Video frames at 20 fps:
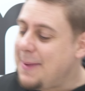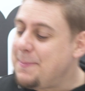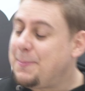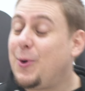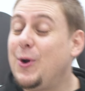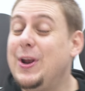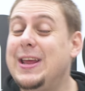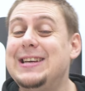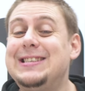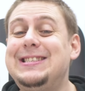en
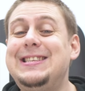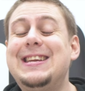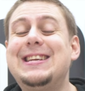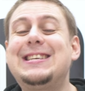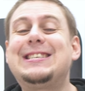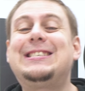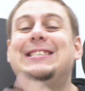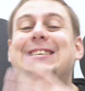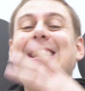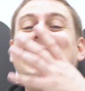poliéster
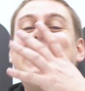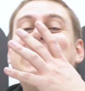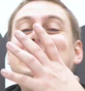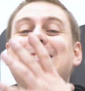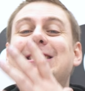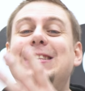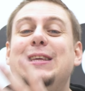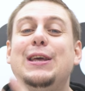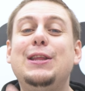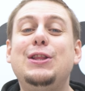
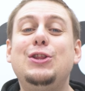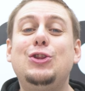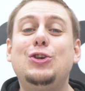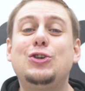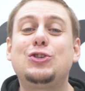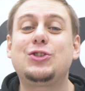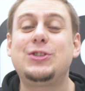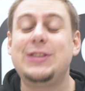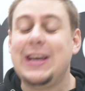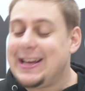
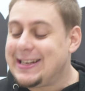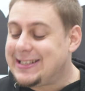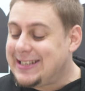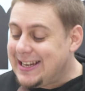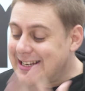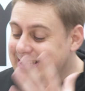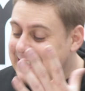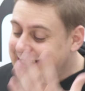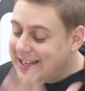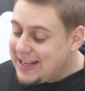600D,
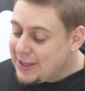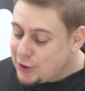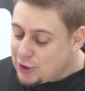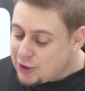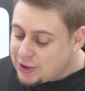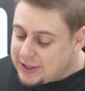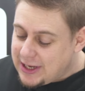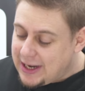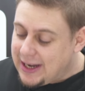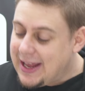
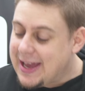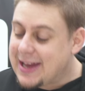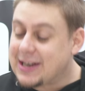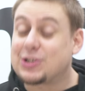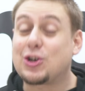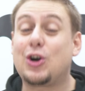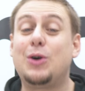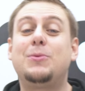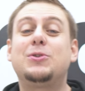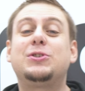600
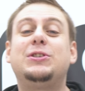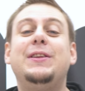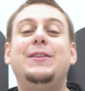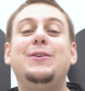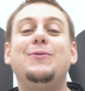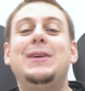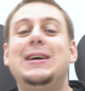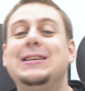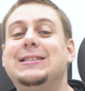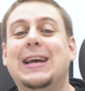deniers, como si
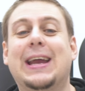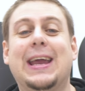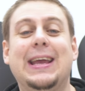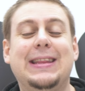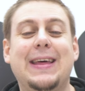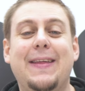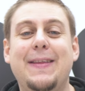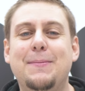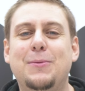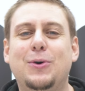de una
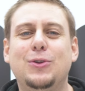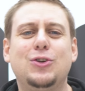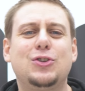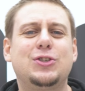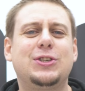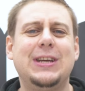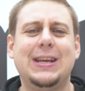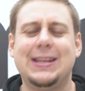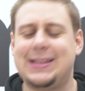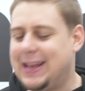chaqueta de moto
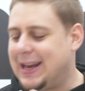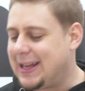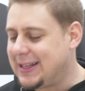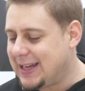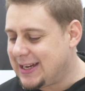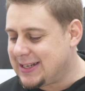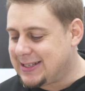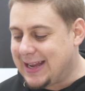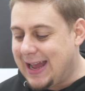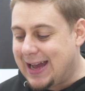se
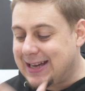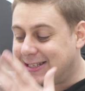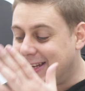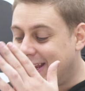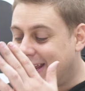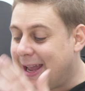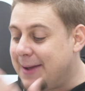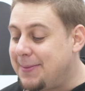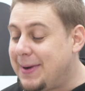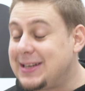tratase,
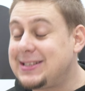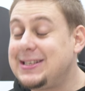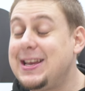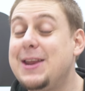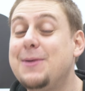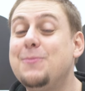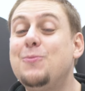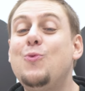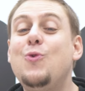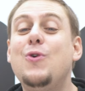así que va a
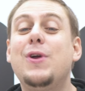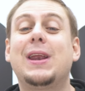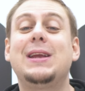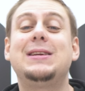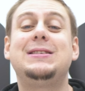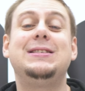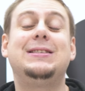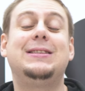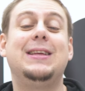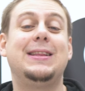ser muy
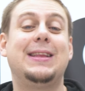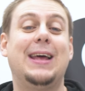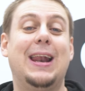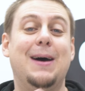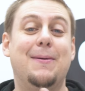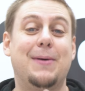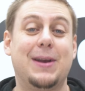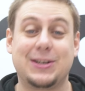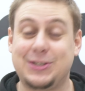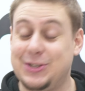resistente a
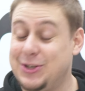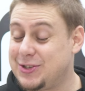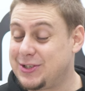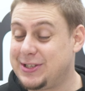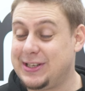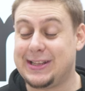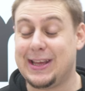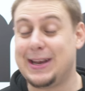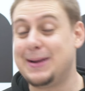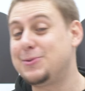la abrasión
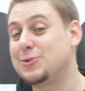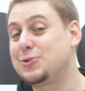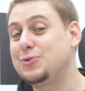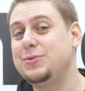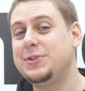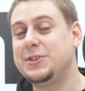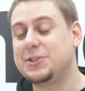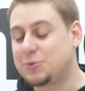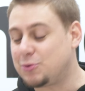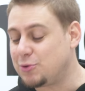si tenemos
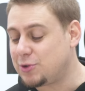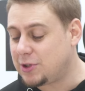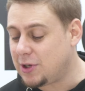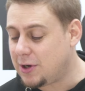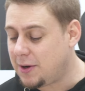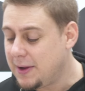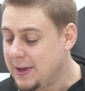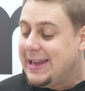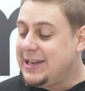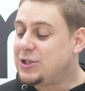un
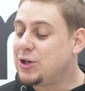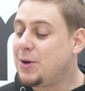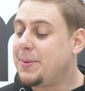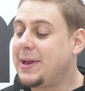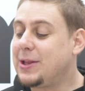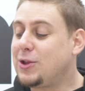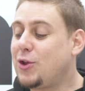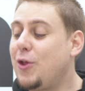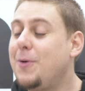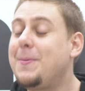disgusto y
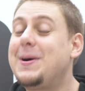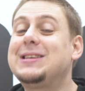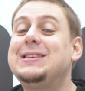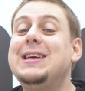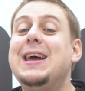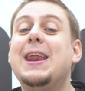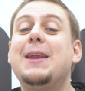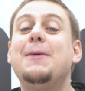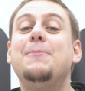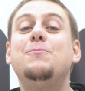sobre todo va a
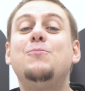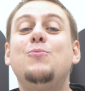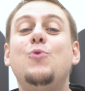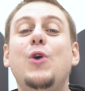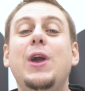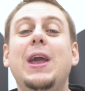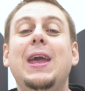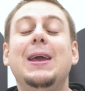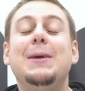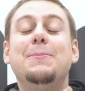ser
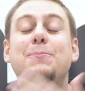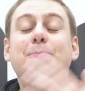muy,